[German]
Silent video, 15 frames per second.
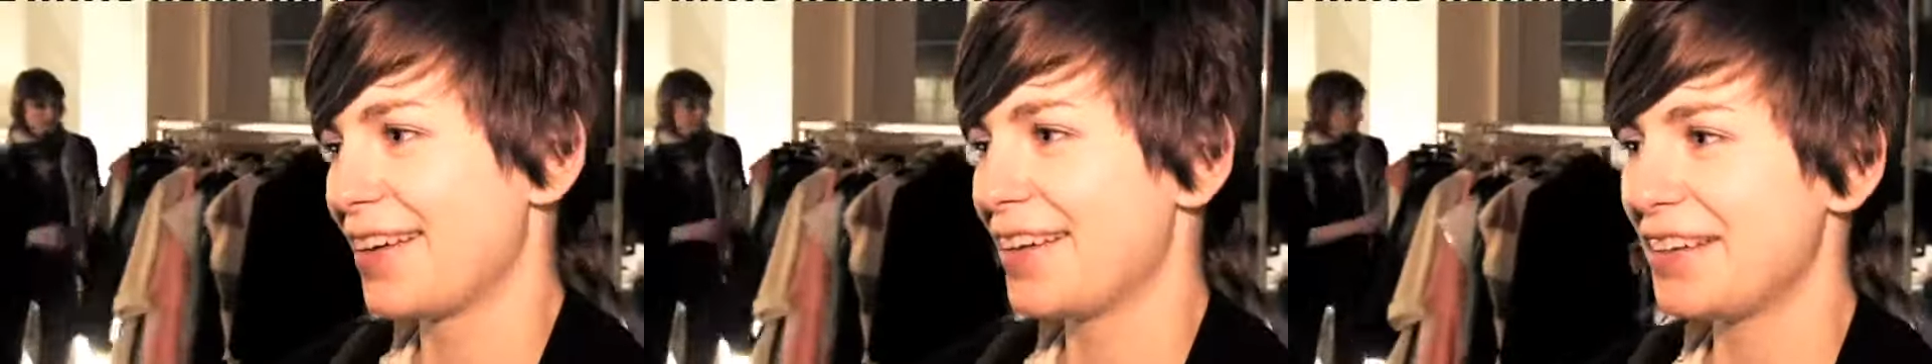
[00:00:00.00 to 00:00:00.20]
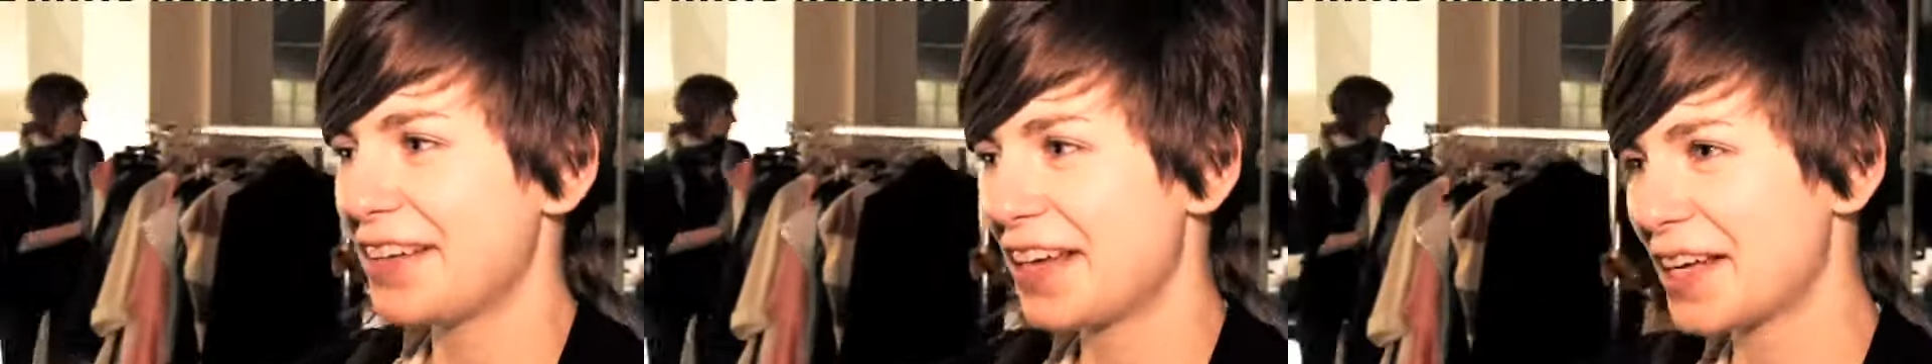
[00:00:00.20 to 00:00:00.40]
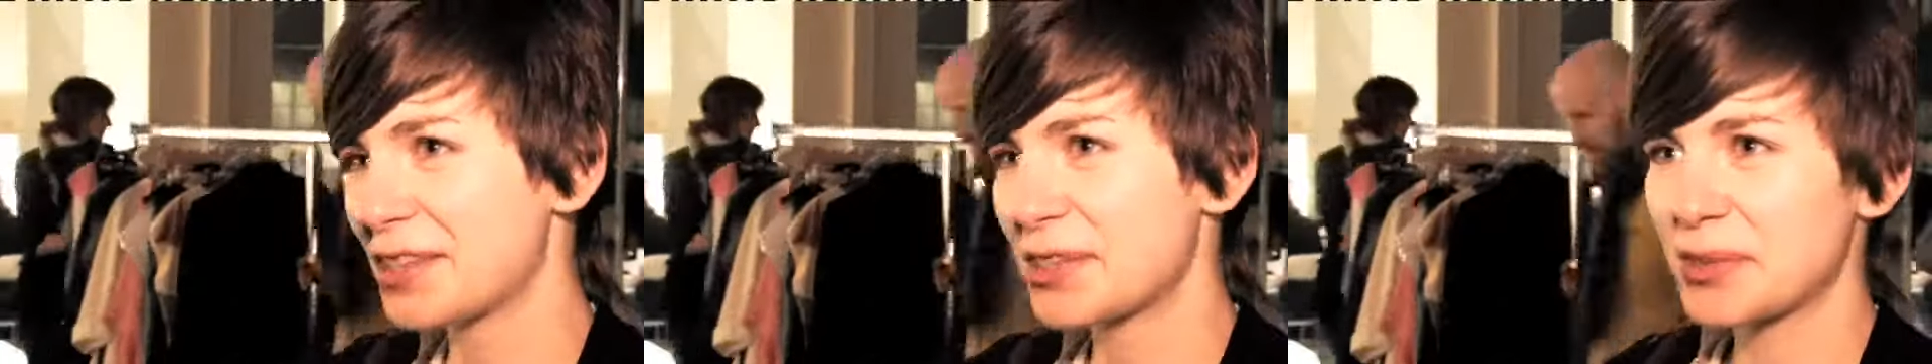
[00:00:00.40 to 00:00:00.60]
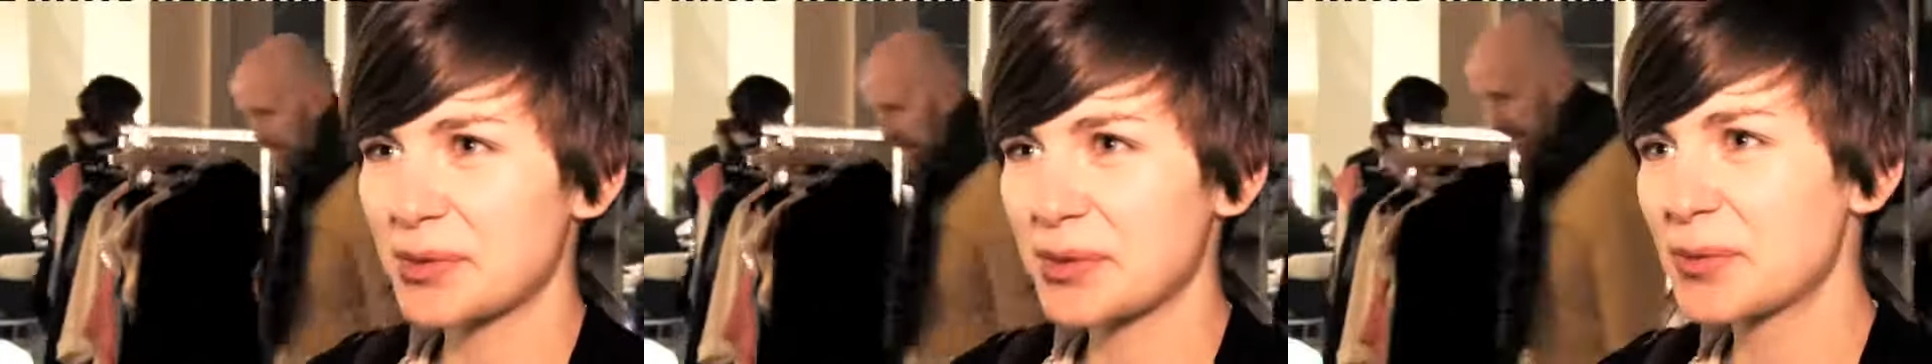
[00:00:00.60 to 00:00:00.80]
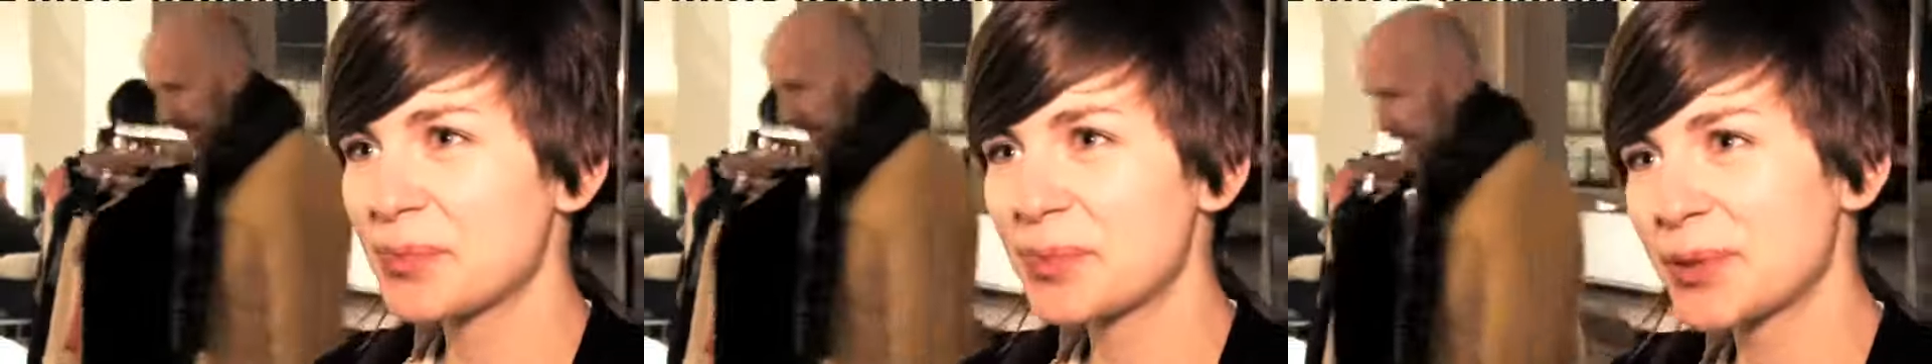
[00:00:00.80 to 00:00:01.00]
in der es
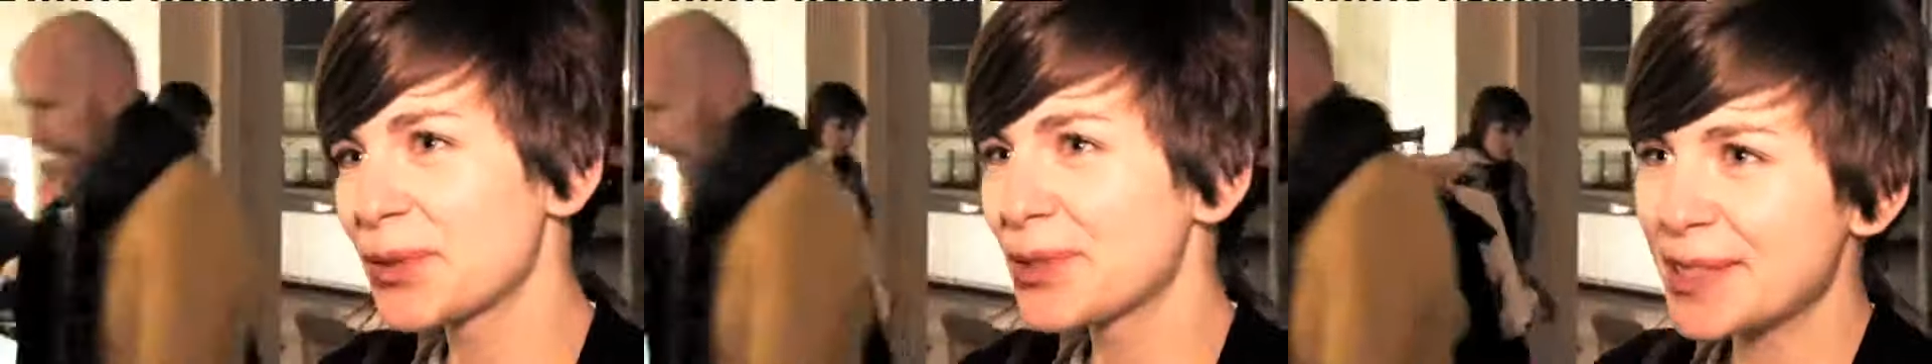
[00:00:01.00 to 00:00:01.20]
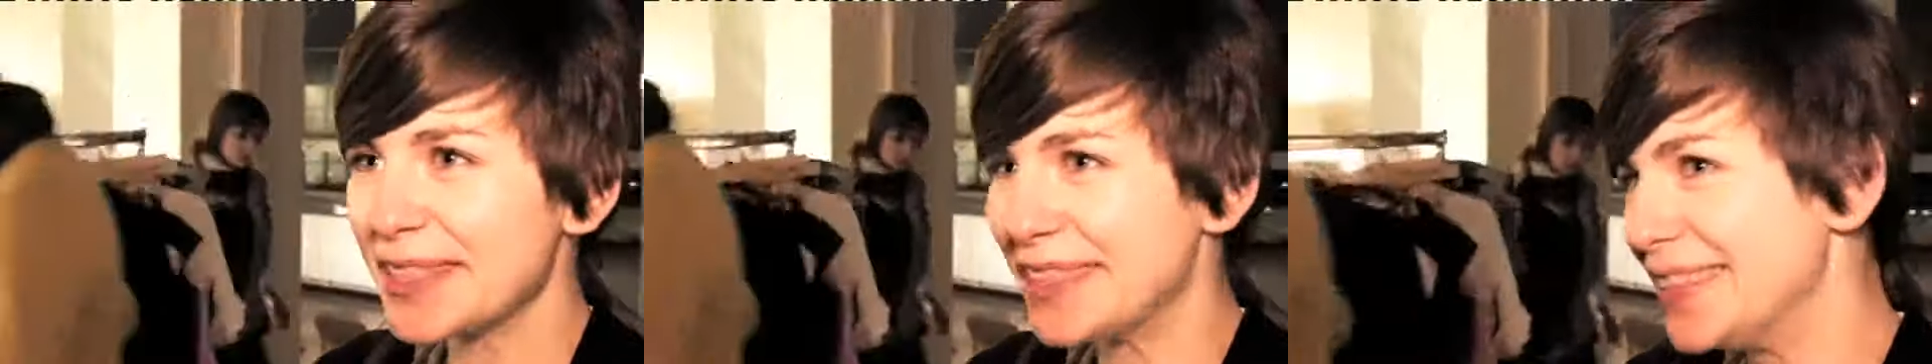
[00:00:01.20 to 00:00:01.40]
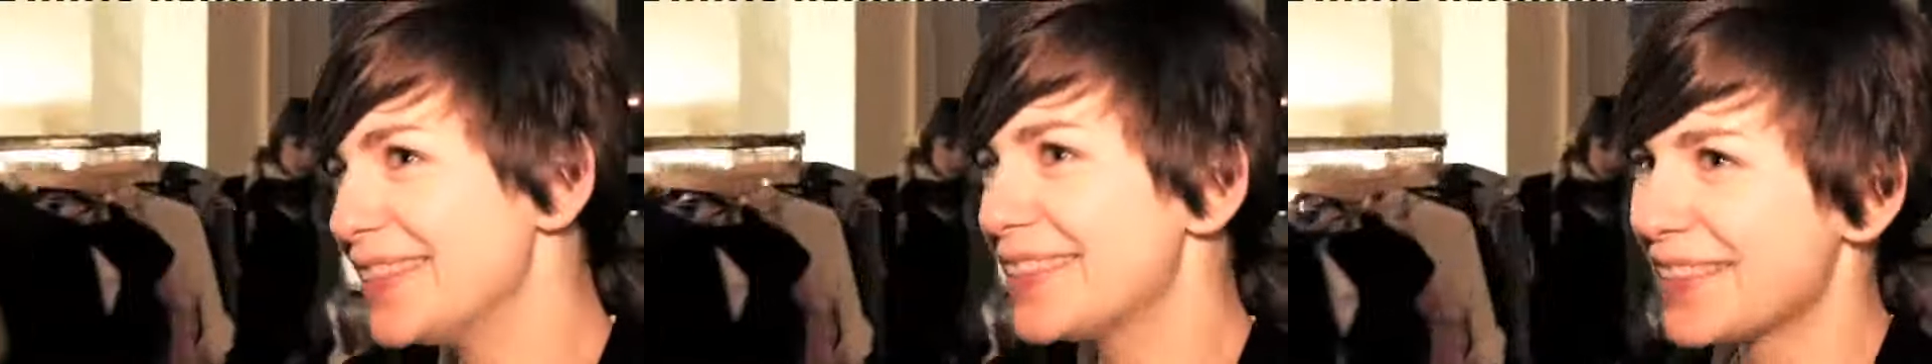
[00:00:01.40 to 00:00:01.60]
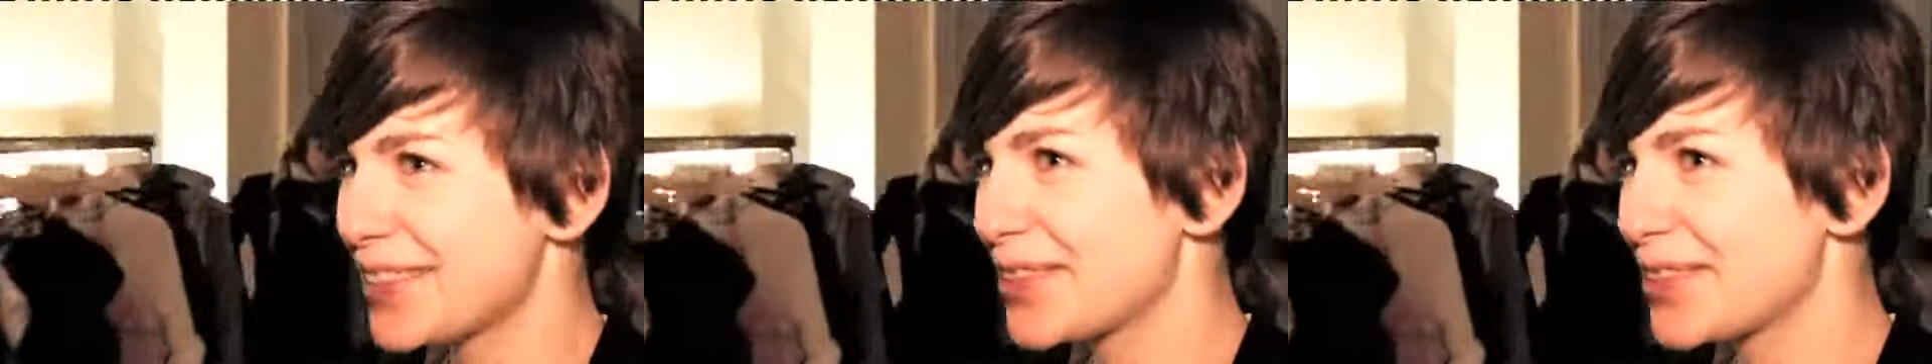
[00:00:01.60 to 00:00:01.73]
so brutzelt.